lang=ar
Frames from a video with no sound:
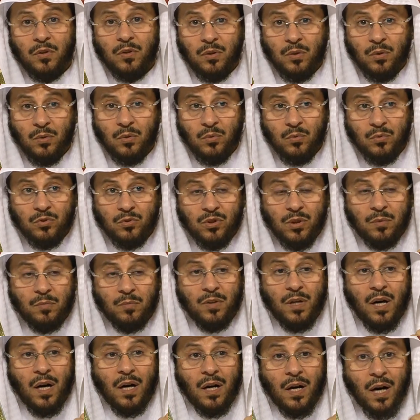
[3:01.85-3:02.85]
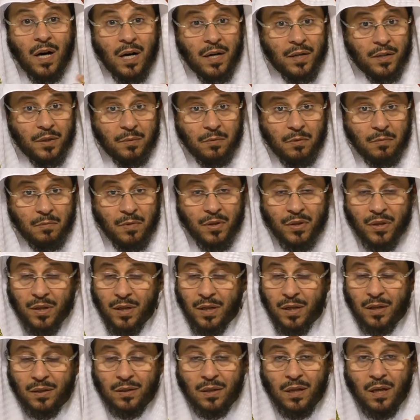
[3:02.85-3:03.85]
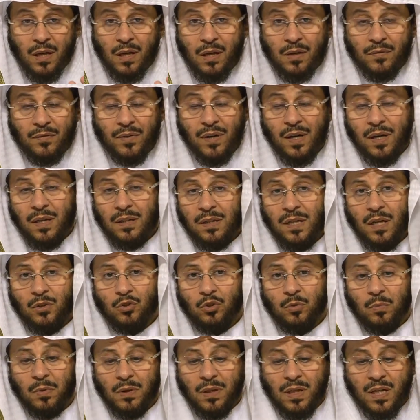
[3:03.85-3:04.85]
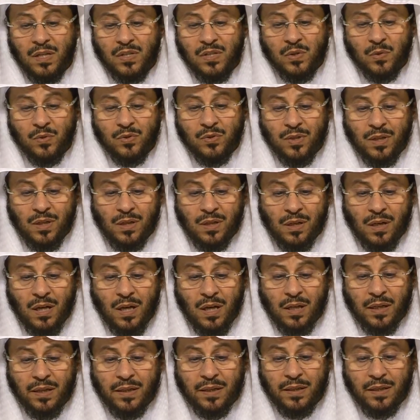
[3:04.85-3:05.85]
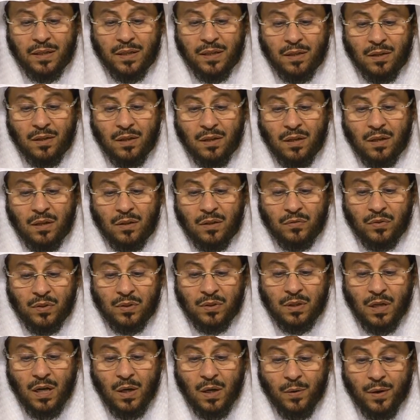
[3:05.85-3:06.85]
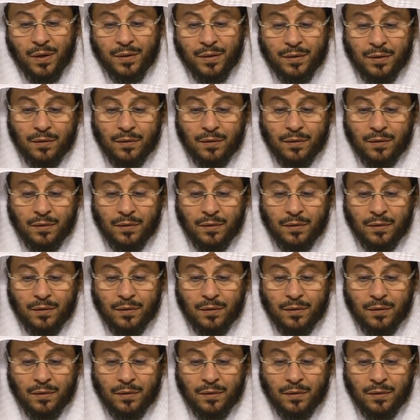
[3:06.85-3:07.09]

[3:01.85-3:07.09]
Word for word: وجميع أقاربي مثلا فيكتب الله عز وجل الخير في دعواته